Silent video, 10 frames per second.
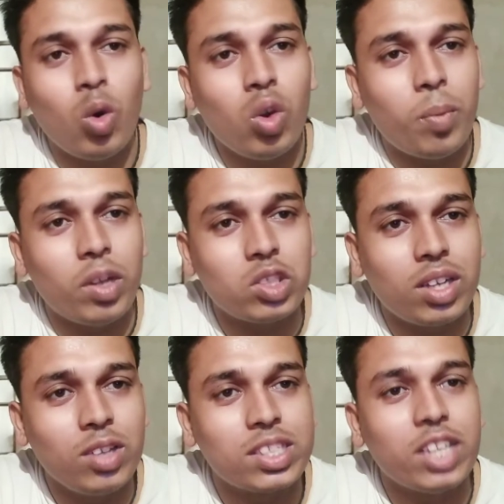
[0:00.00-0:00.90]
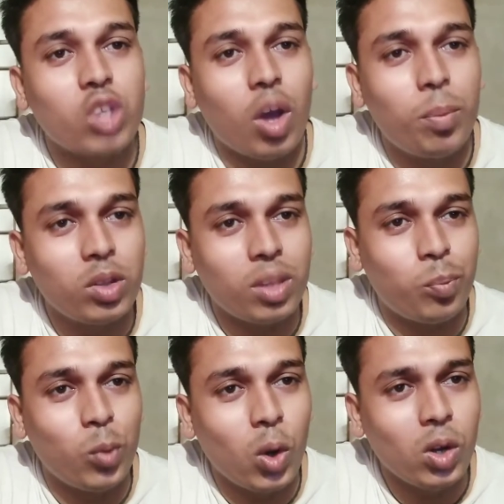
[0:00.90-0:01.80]
কোনো বছর কিন্তু সেই স্বপ্নটা
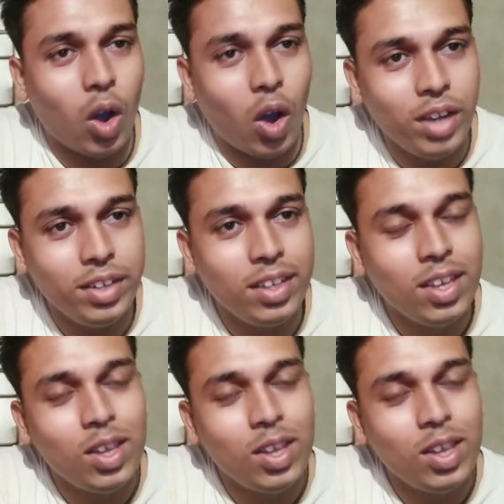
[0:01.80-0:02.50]
পূরণ হয়নি